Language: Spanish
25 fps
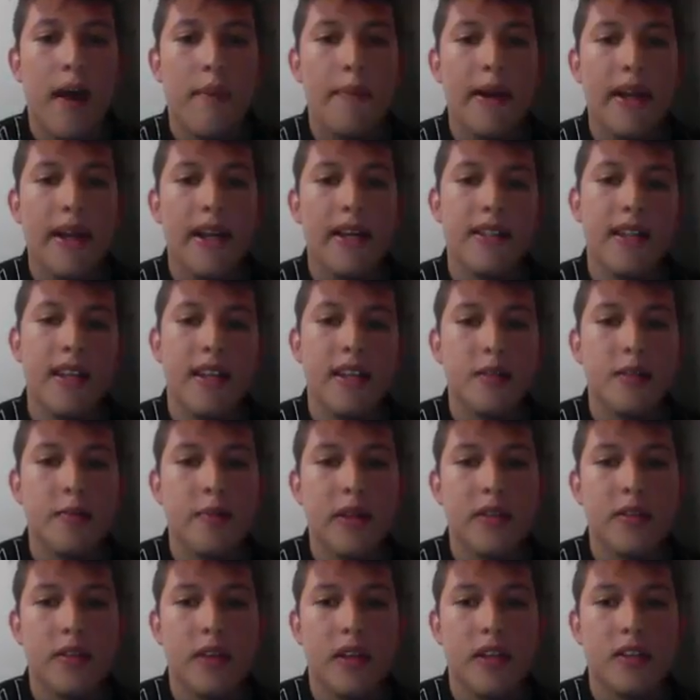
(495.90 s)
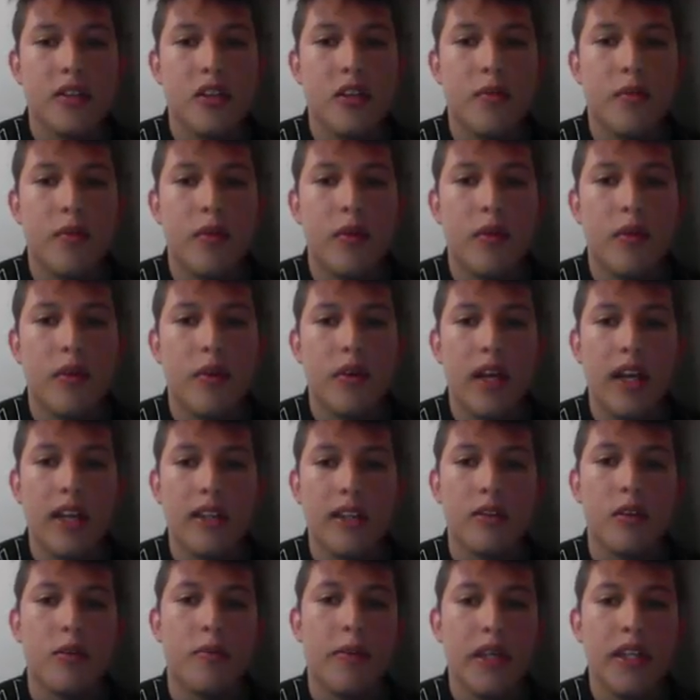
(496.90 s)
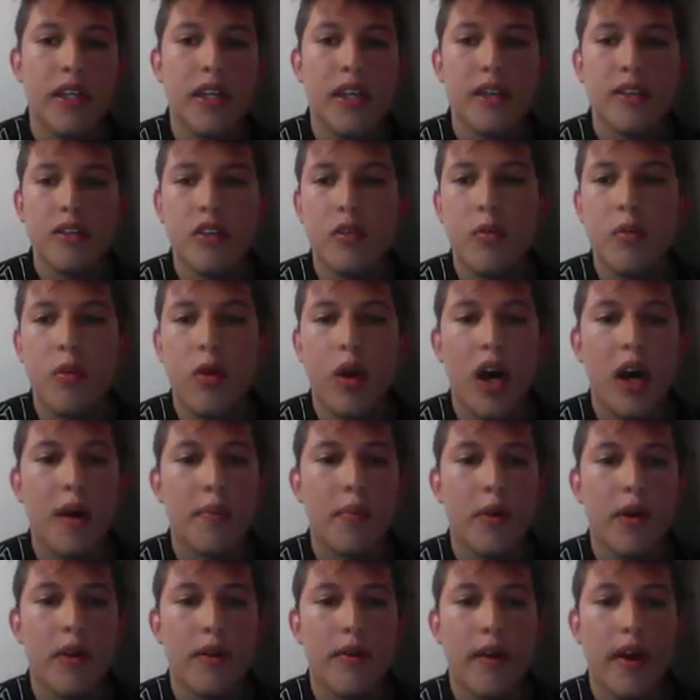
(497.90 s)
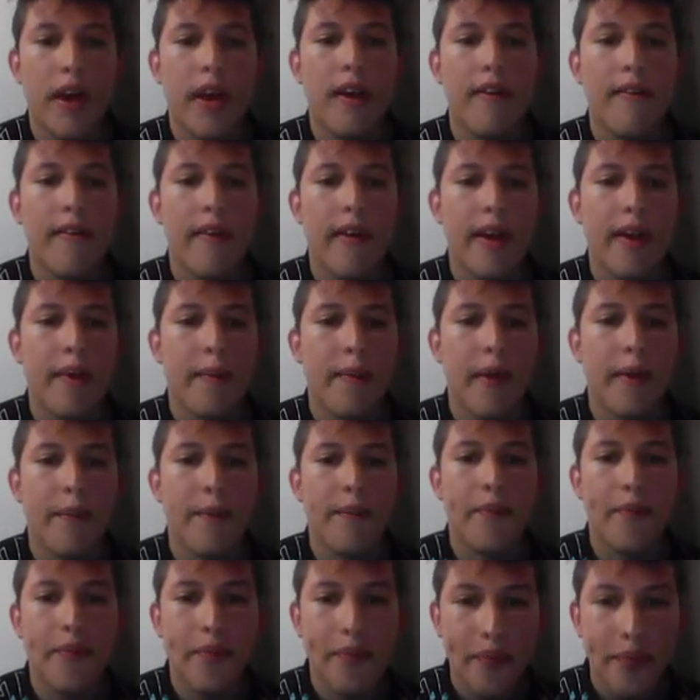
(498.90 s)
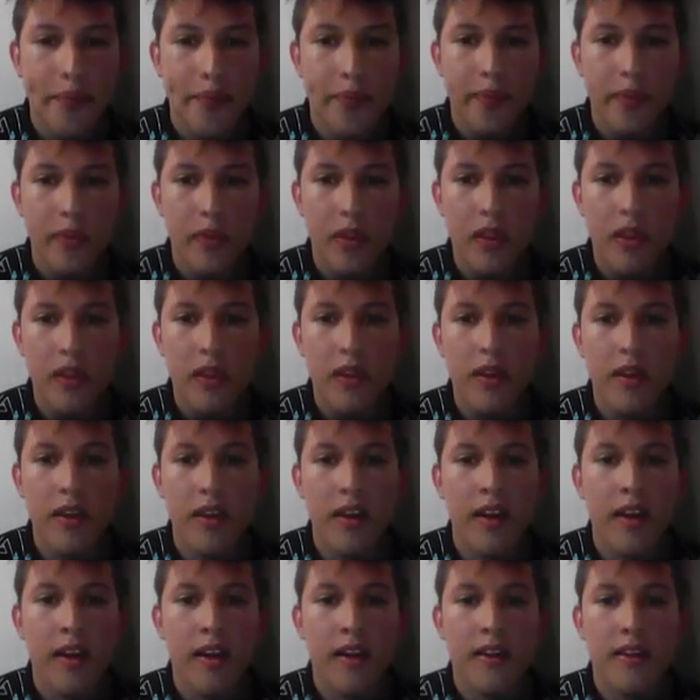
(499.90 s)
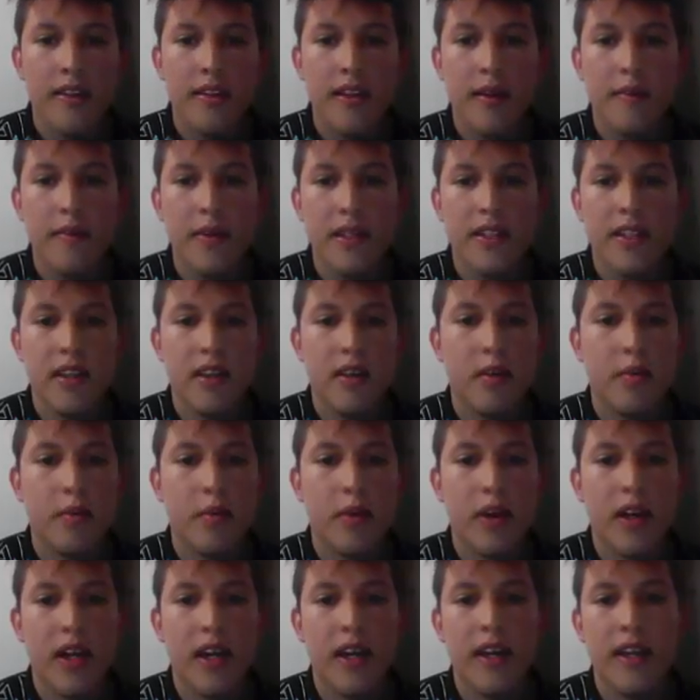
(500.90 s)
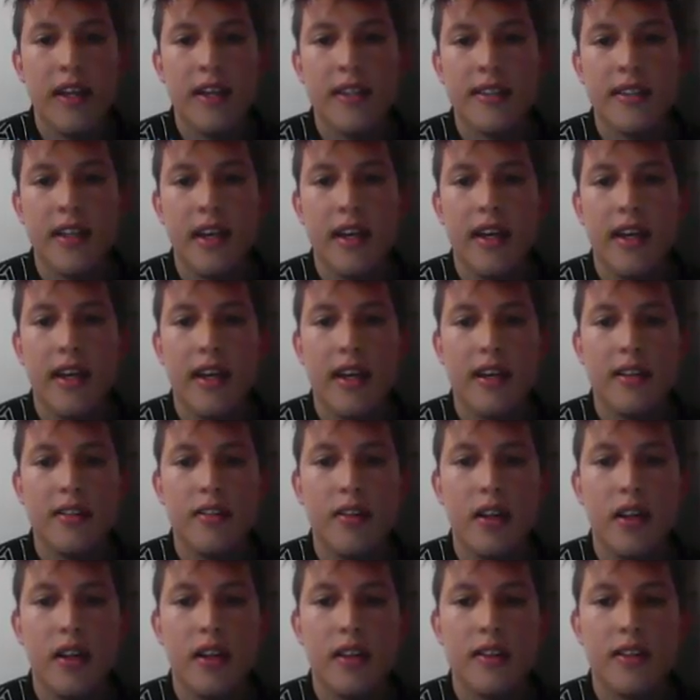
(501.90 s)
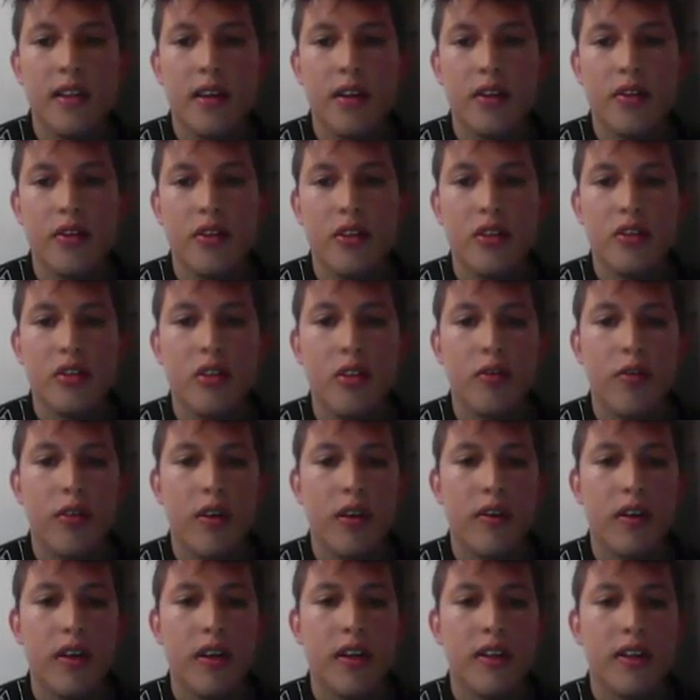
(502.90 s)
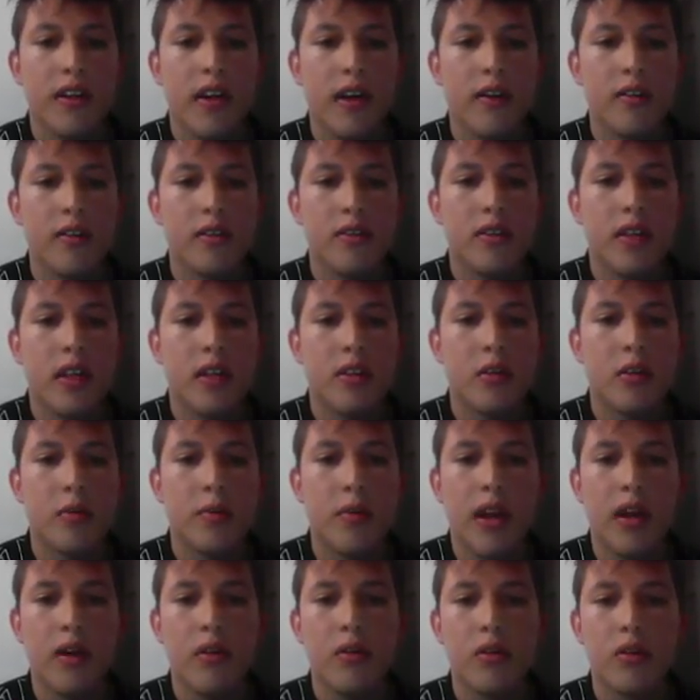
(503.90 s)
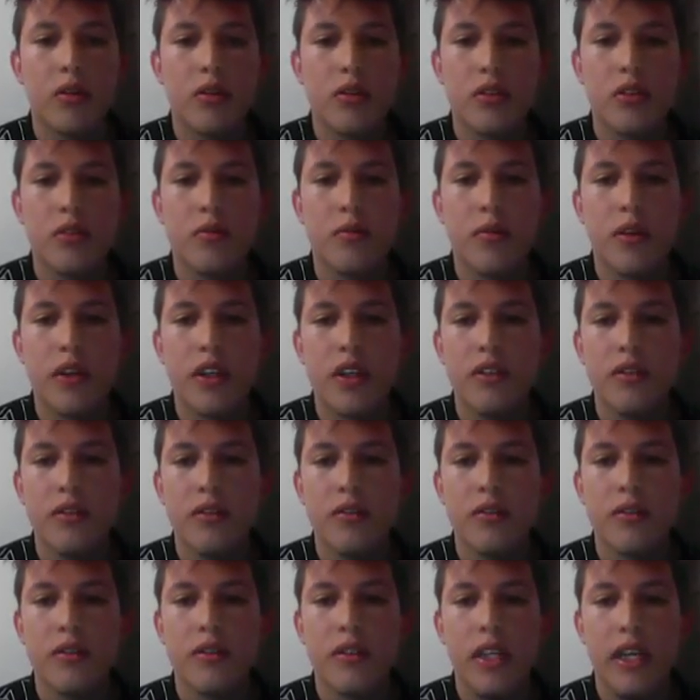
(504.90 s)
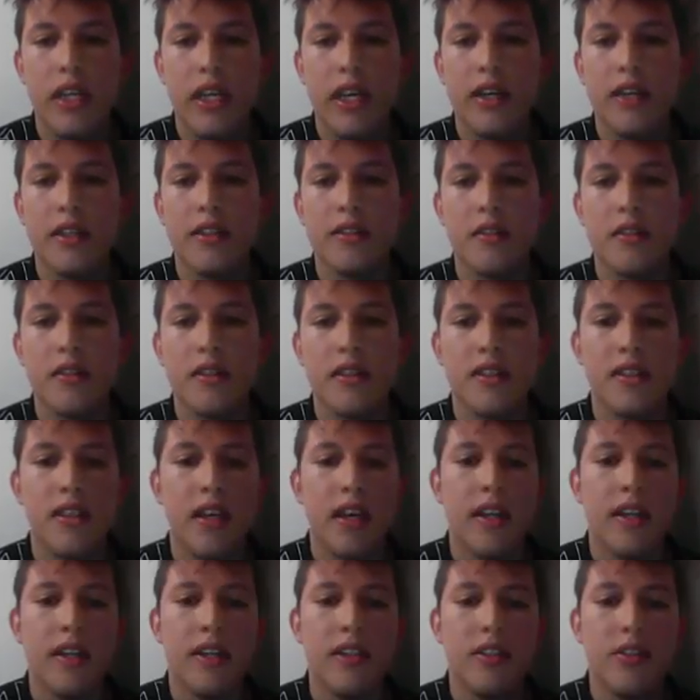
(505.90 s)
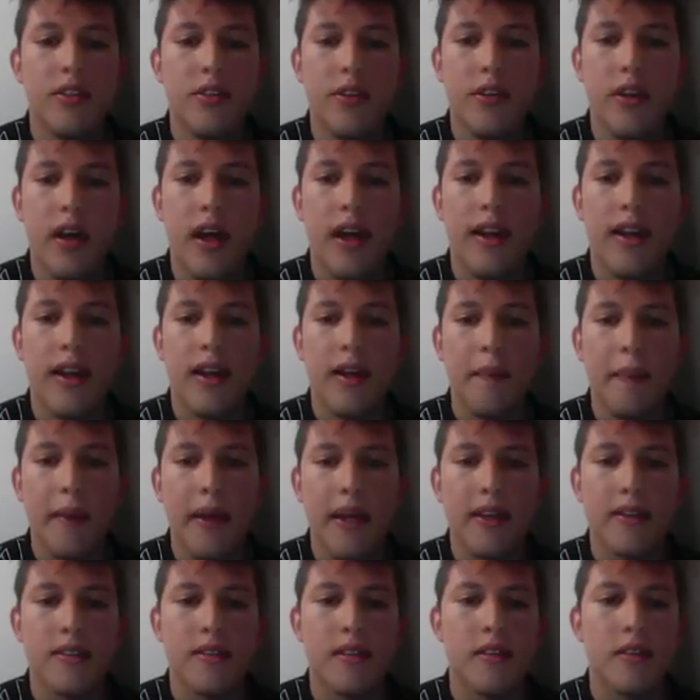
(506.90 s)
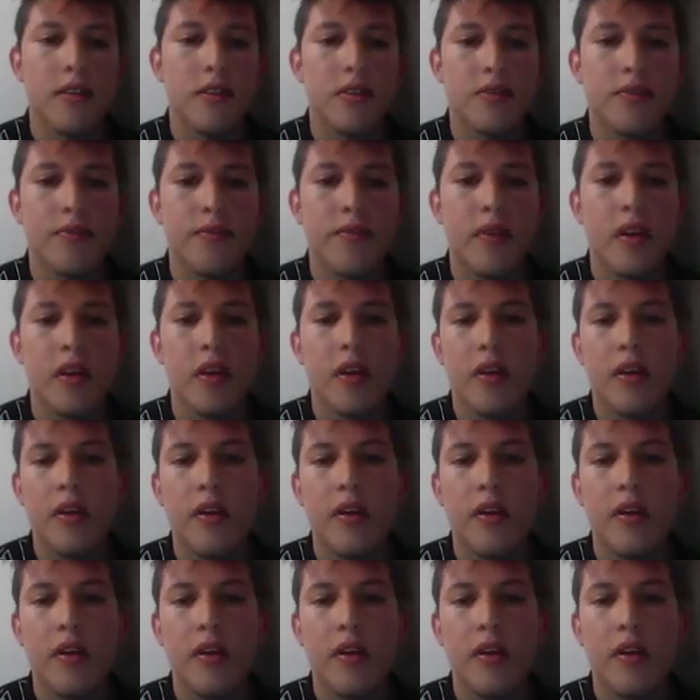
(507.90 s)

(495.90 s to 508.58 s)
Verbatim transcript: Aparecen las personas como las compañías como Apple e IBM. También se incorpora en esta generación el desarrollo de software orientados tanto para adultos como niños y aquí es donde se da inicio al MS2